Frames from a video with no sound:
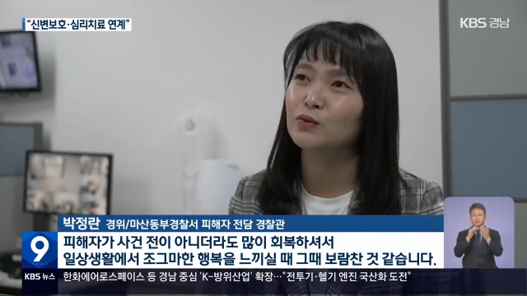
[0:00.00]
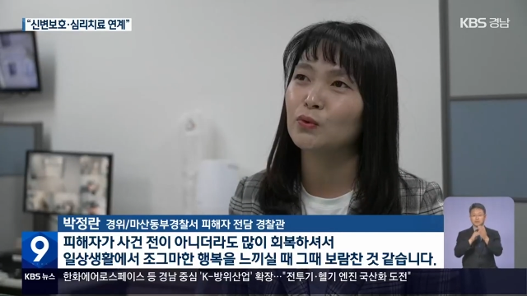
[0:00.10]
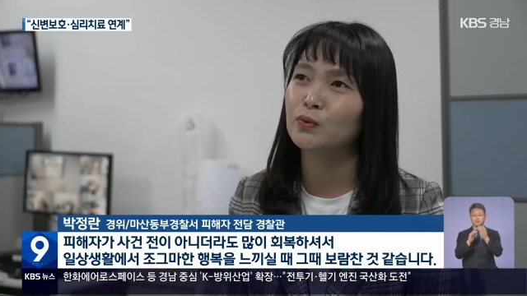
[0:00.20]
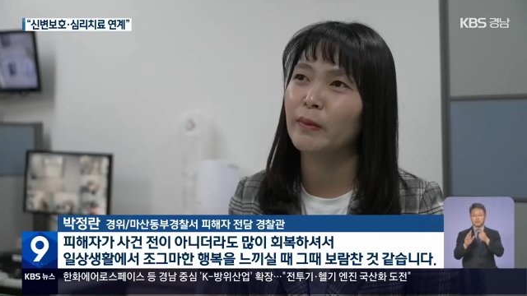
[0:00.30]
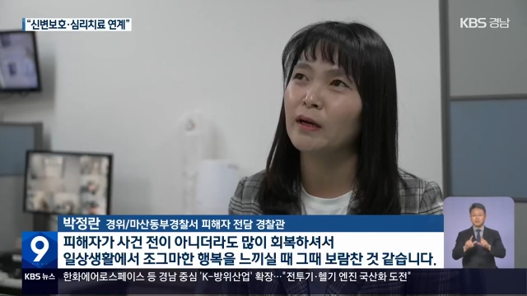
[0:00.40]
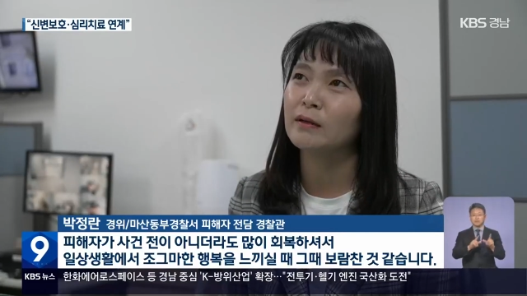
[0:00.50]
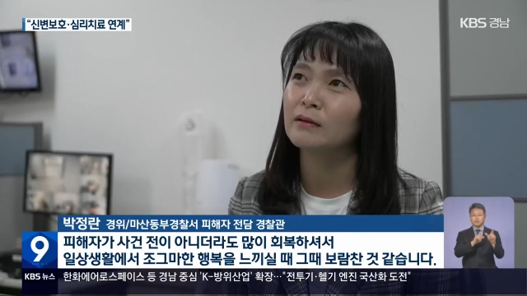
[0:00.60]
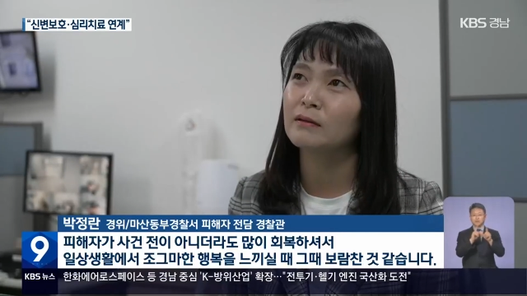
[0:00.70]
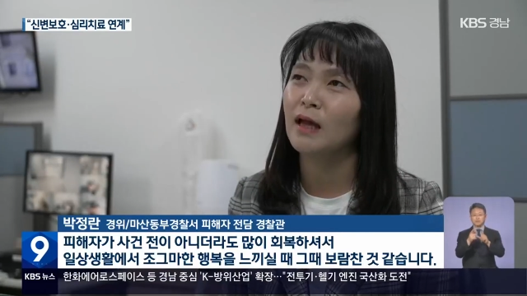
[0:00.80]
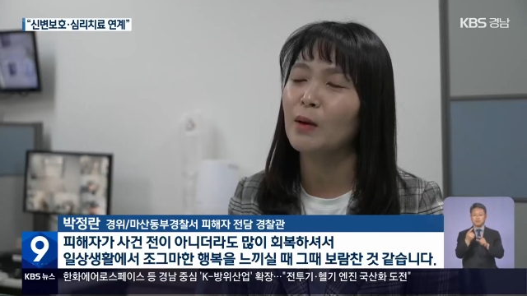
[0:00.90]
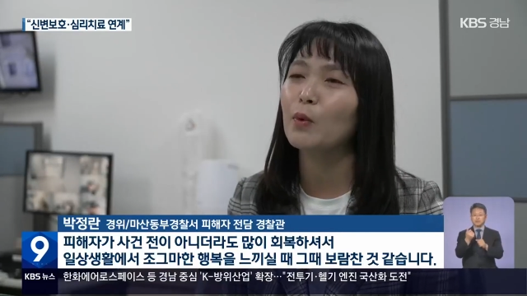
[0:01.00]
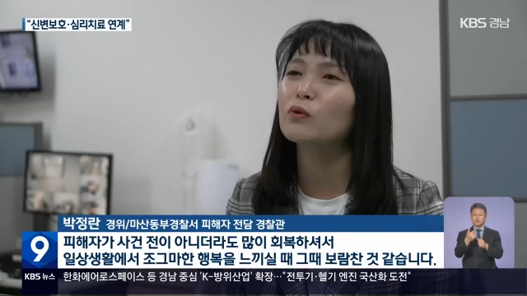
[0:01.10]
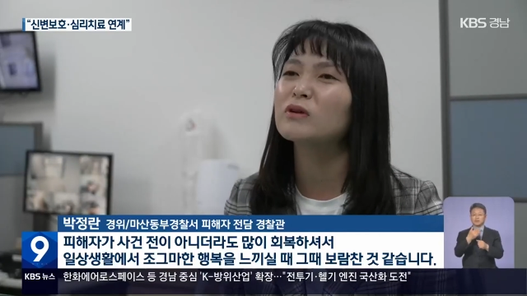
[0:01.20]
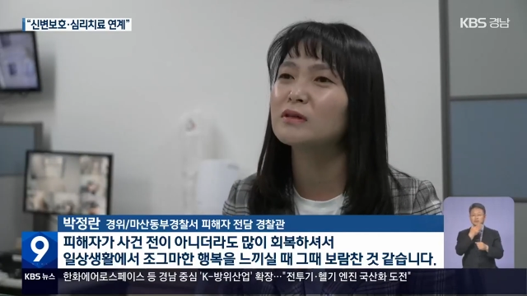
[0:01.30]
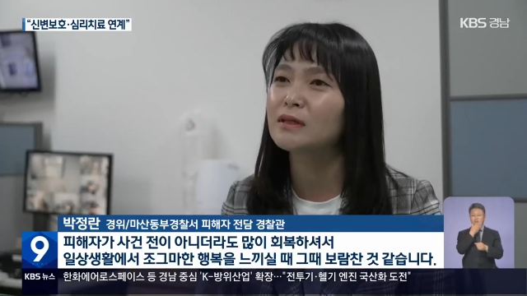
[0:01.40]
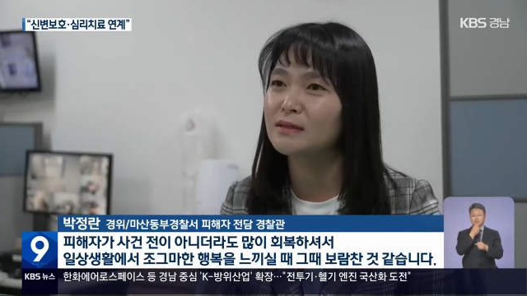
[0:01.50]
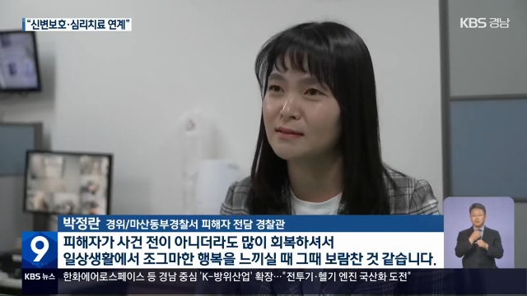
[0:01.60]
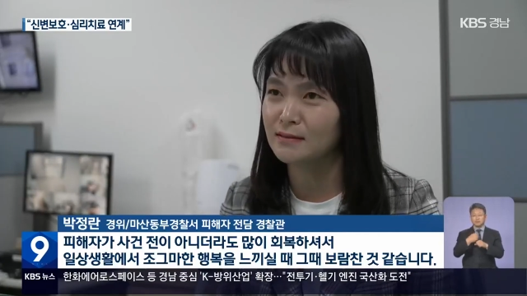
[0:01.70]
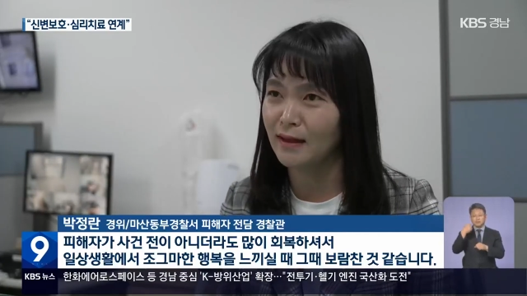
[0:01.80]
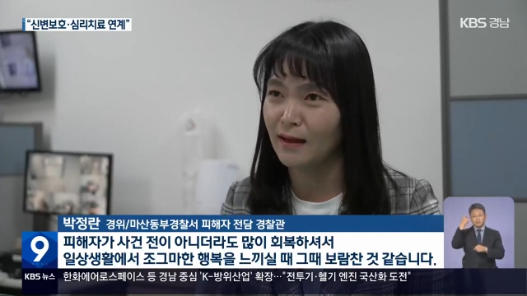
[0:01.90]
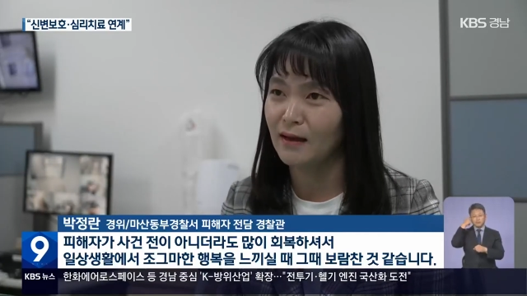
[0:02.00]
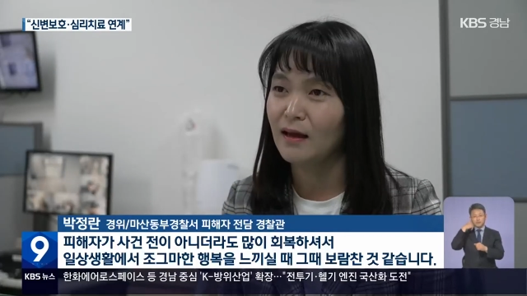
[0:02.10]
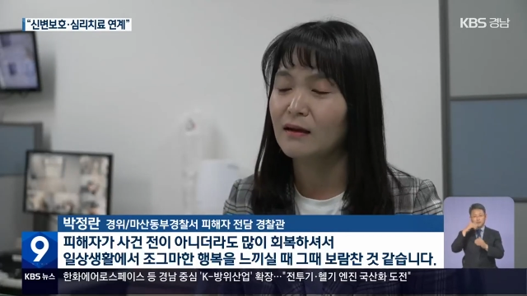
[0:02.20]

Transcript: 조그만 행복을 느끼실 때